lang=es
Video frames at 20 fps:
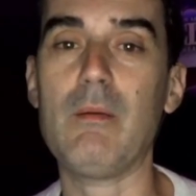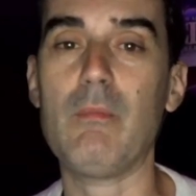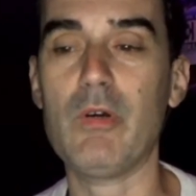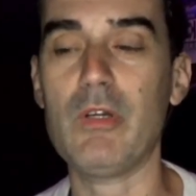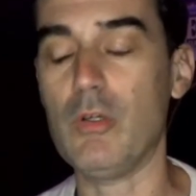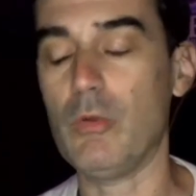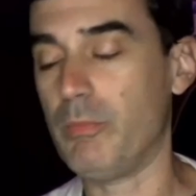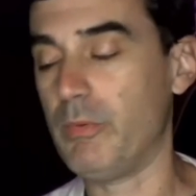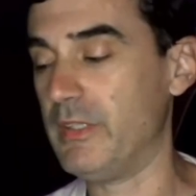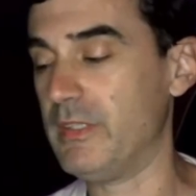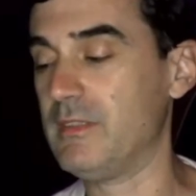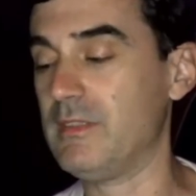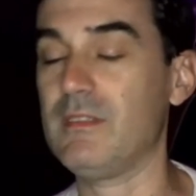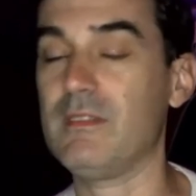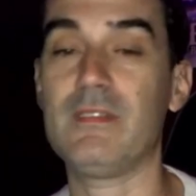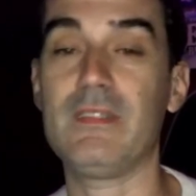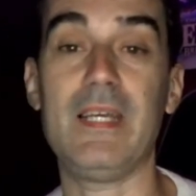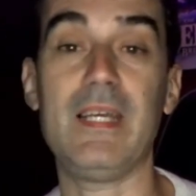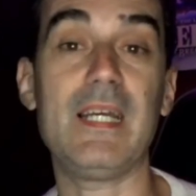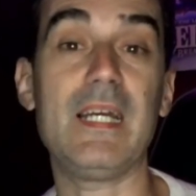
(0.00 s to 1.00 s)
bueno, pues
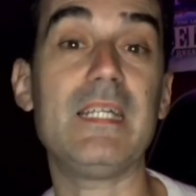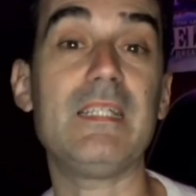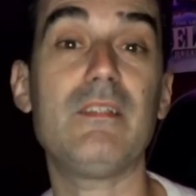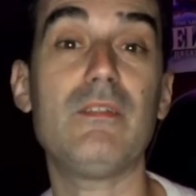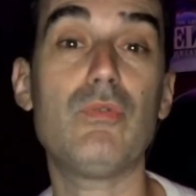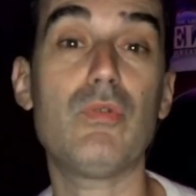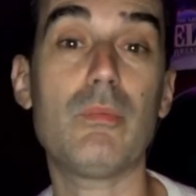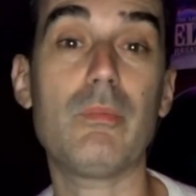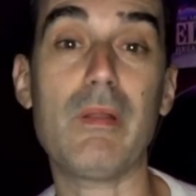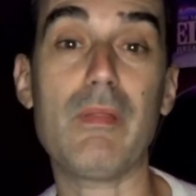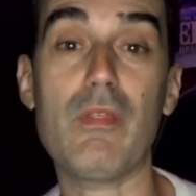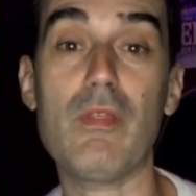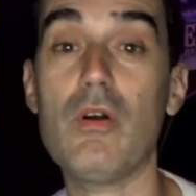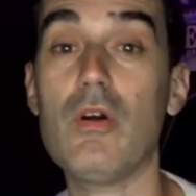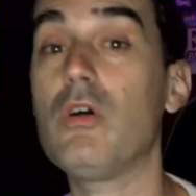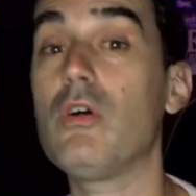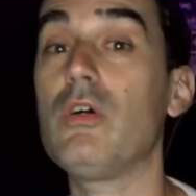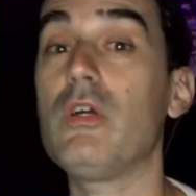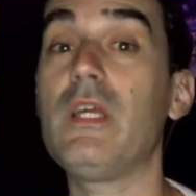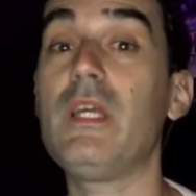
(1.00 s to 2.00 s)
tengáis
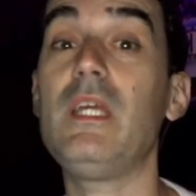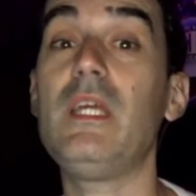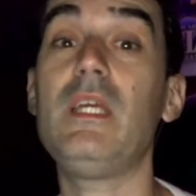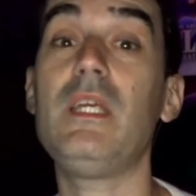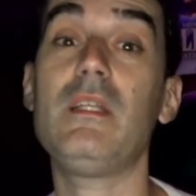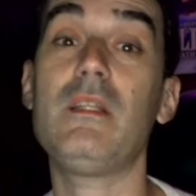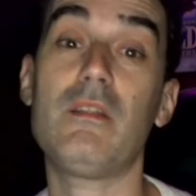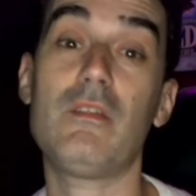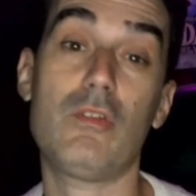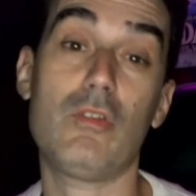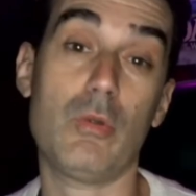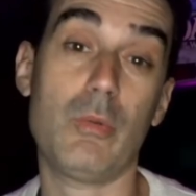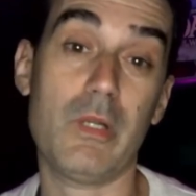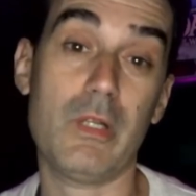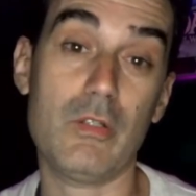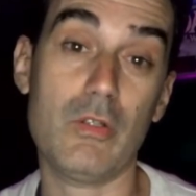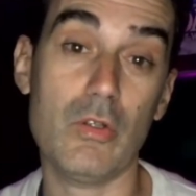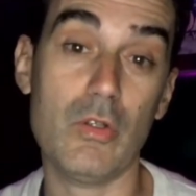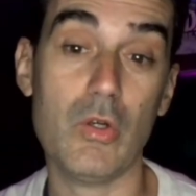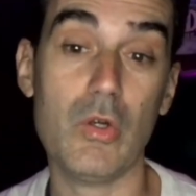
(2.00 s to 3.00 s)
información y sobre
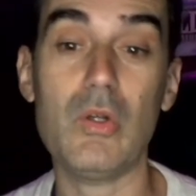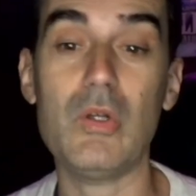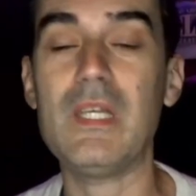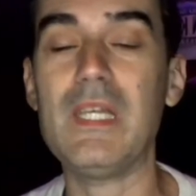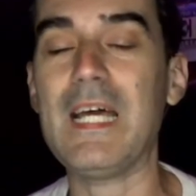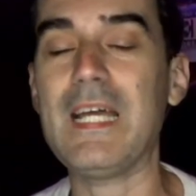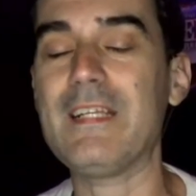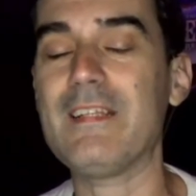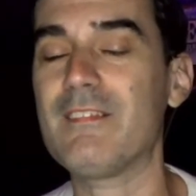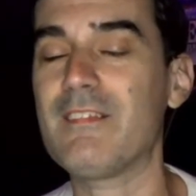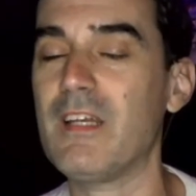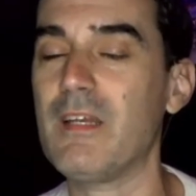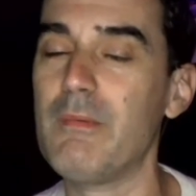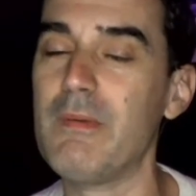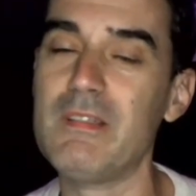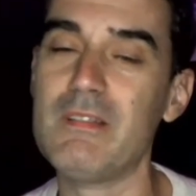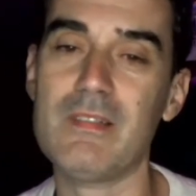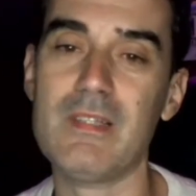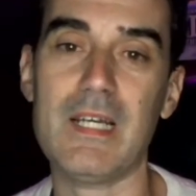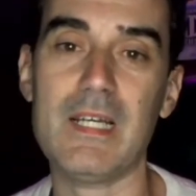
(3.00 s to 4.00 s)
todo la
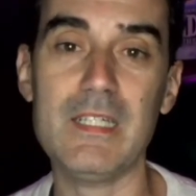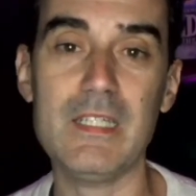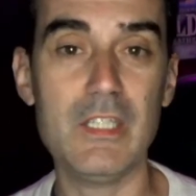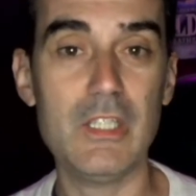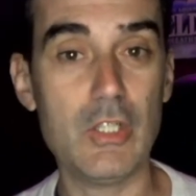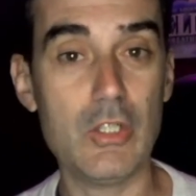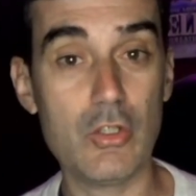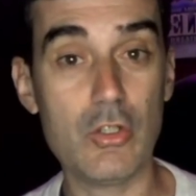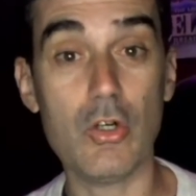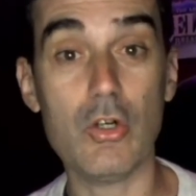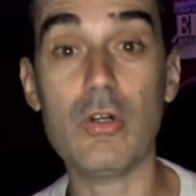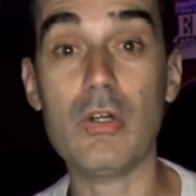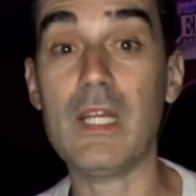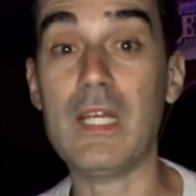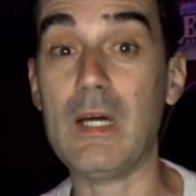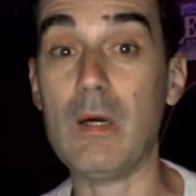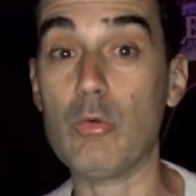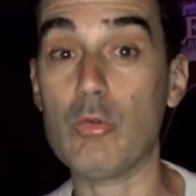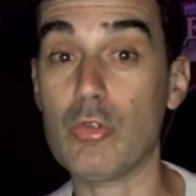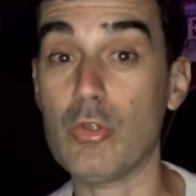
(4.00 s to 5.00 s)
entrevista con el
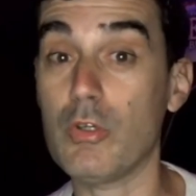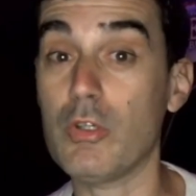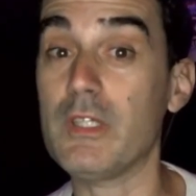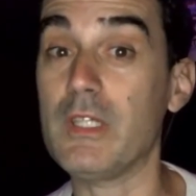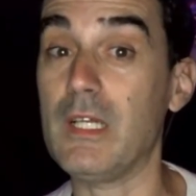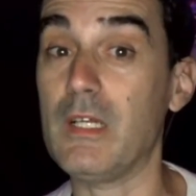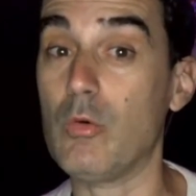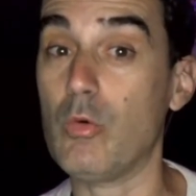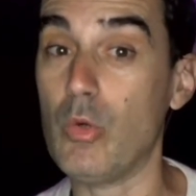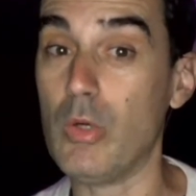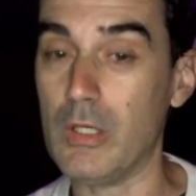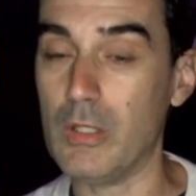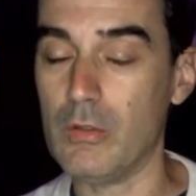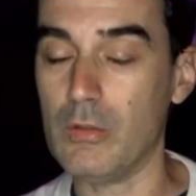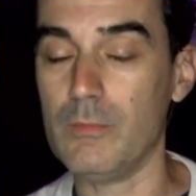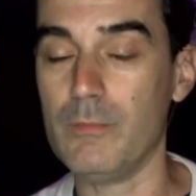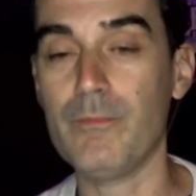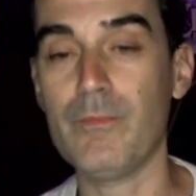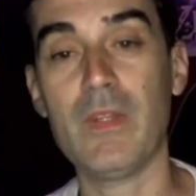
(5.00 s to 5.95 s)
autor del juego.